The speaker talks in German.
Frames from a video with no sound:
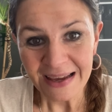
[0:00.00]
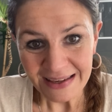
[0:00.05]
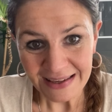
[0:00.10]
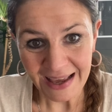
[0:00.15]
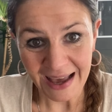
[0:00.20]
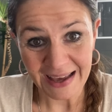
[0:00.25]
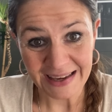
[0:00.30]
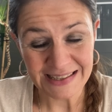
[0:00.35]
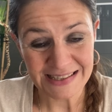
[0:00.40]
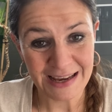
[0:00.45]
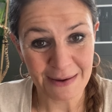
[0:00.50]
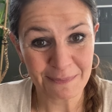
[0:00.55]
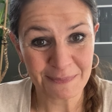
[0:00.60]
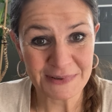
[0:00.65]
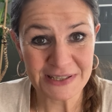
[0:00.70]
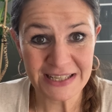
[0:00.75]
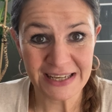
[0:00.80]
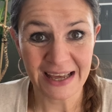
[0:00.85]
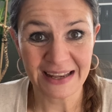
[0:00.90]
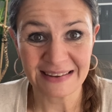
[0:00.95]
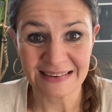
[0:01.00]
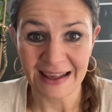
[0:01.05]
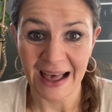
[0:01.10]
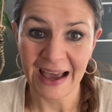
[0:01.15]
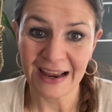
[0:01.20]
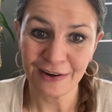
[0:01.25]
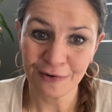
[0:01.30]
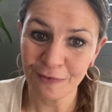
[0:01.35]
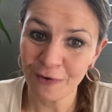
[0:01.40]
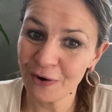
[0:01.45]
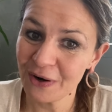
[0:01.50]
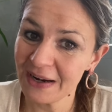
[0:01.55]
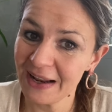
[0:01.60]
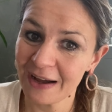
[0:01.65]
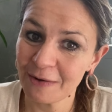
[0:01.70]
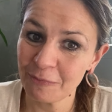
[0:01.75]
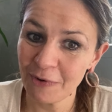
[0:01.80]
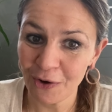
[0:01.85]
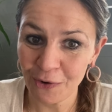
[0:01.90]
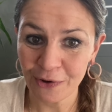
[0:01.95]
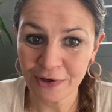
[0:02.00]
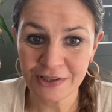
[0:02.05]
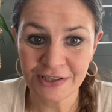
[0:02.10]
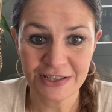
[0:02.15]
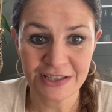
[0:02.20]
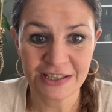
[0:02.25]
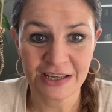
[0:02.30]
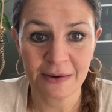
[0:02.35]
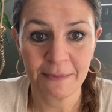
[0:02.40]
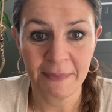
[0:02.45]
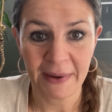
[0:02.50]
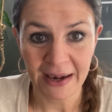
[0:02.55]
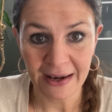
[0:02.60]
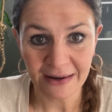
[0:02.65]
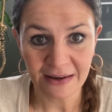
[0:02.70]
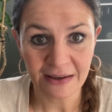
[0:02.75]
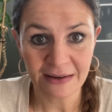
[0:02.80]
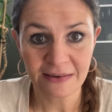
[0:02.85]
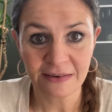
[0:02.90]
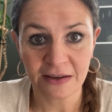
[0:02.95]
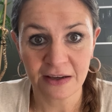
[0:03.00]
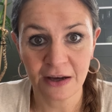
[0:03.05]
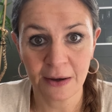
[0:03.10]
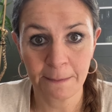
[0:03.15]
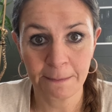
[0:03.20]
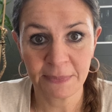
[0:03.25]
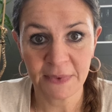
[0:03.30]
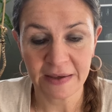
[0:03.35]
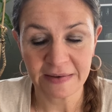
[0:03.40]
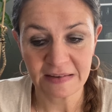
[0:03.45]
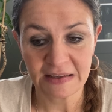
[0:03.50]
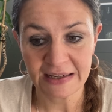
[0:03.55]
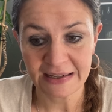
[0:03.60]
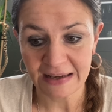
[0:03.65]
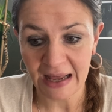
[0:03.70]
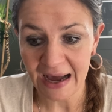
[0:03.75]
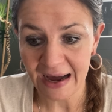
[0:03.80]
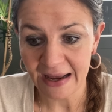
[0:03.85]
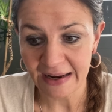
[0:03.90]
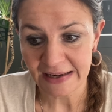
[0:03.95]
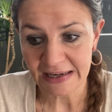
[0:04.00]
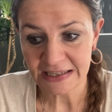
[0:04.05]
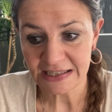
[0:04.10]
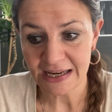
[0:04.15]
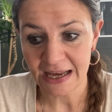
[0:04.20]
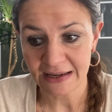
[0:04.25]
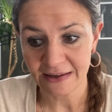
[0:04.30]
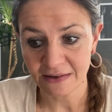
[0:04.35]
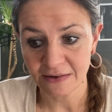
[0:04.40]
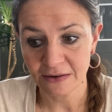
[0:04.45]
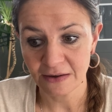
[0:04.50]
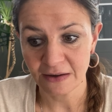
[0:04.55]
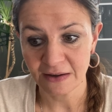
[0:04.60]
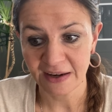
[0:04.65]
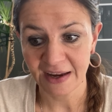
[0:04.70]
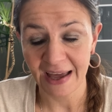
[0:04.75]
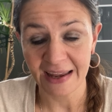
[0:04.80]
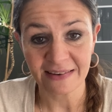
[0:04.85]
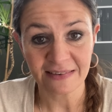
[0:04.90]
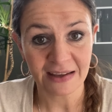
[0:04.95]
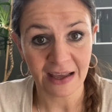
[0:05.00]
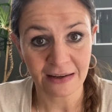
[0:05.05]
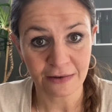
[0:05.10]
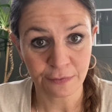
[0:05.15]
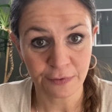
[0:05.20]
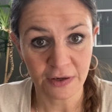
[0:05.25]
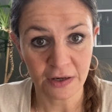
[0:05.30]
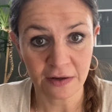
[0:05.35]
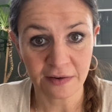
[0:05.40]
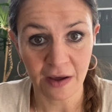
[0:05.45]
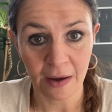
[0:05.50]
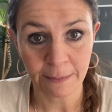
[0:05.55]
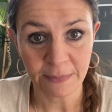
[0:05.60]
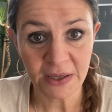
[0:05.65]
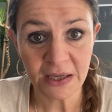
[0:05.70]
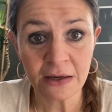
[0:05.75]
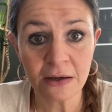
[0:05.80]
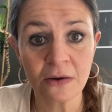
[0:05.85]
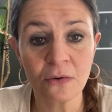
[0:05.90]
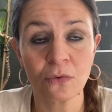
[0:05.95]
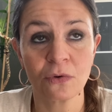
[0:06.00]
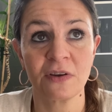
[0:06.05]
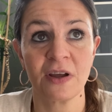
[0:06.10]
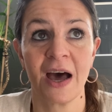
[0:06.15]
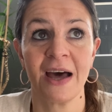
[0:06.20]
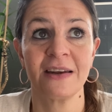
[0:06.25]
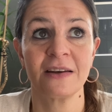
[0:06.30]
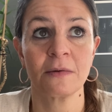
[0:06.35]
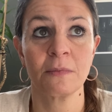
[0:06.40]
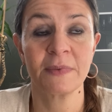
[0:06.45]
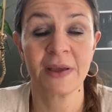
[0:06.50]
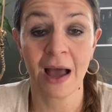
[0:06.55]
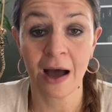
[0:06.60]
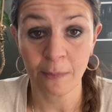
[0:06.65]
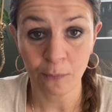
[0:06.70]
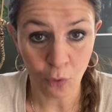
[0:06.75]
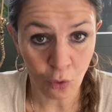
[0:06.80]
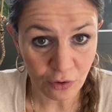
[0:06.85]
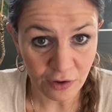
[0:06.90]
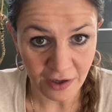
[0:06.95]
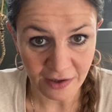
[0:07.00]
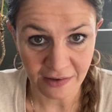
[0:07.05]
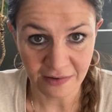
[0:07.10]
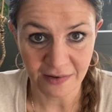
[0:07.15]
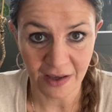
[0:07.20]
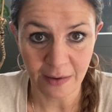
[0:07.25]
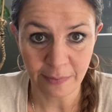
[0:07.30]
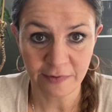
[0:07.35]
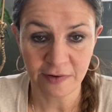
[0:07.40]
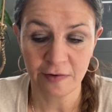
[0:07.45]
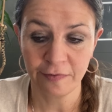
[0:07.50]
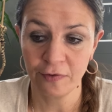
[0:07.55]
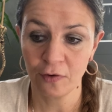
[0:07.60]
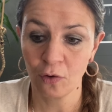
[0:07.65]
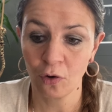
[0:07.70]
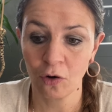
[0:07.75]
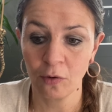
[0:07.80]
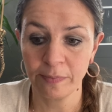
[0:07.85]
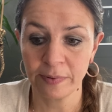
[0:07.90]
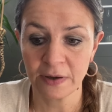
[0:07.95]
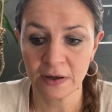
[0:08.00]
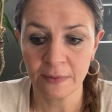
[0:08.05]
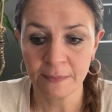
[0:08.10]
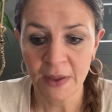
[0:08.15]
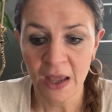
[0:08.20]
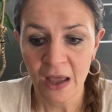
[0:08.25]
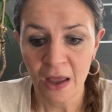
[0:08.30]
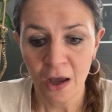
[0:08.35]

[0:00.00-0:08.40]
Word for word: Ja, ich habe mich jetzt eine Woche lang bei euch nicht gemeldet. Ähm, das liegt daran, ich hatte ganz, ganz viele Termine, unter anderem ja am Montag die Selbsthilfegruppe.